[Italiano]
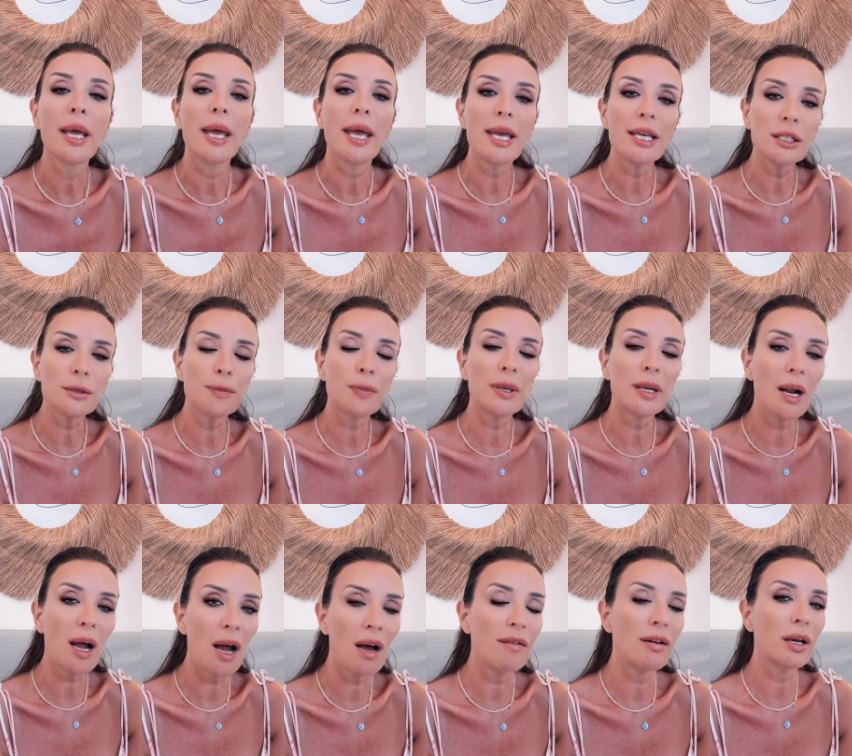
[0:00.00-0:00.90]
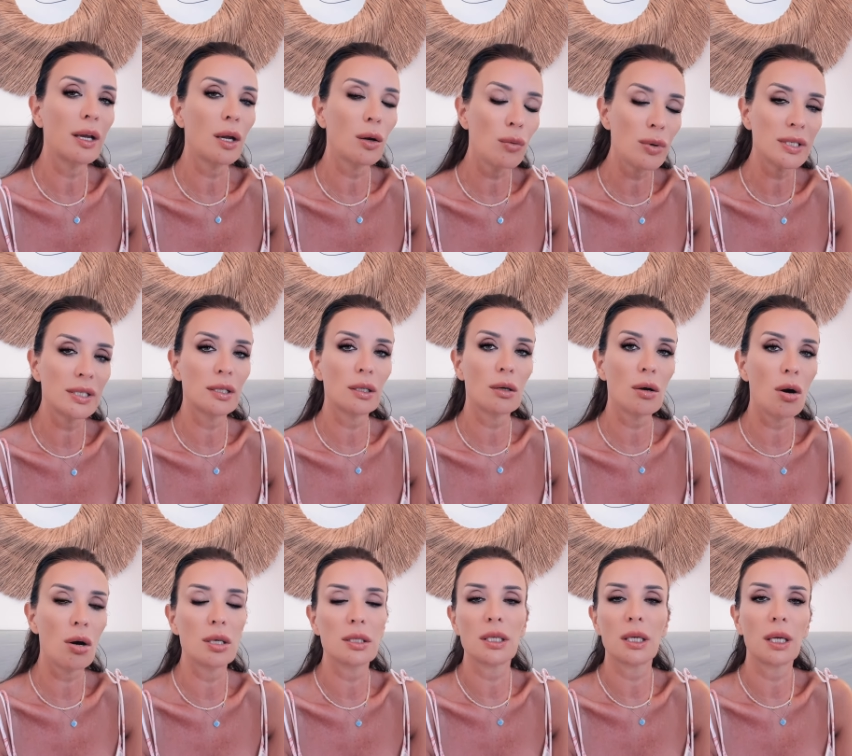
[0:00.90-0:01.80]
e sperava che queste
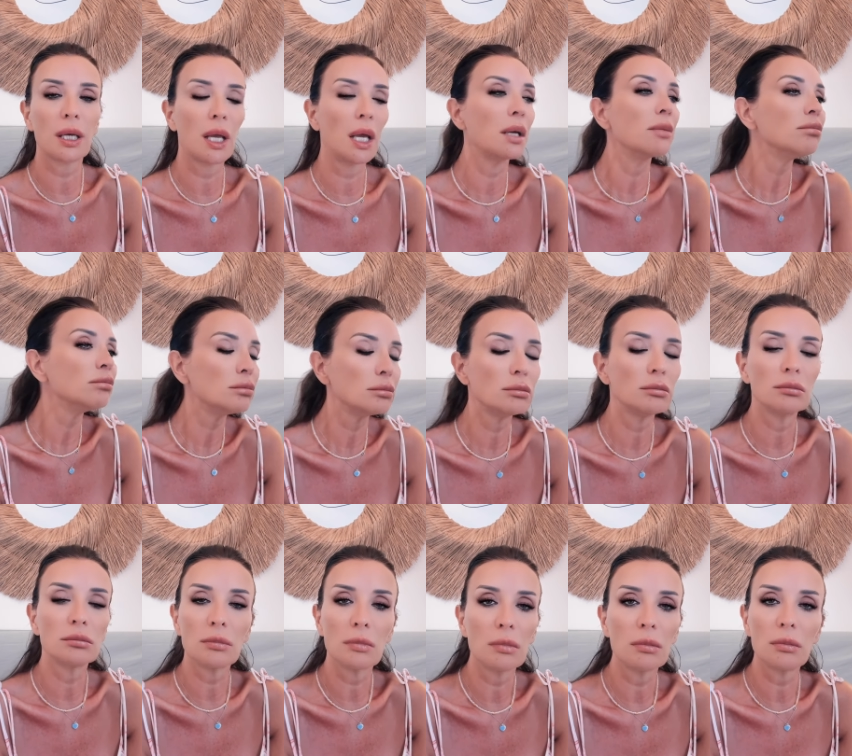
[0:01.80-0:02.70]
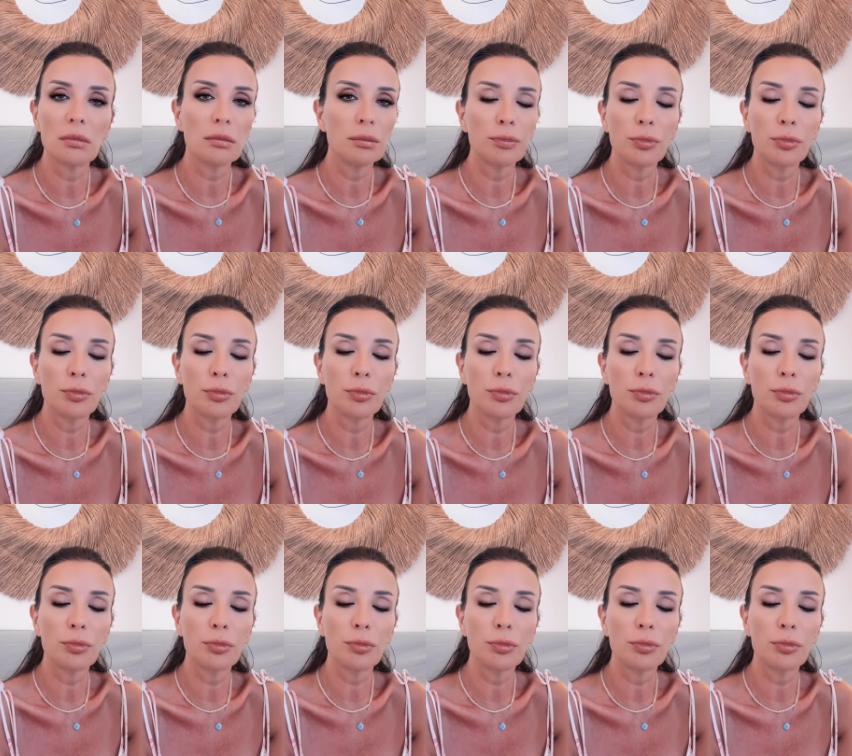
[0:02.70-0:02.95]
cose che mh, mm,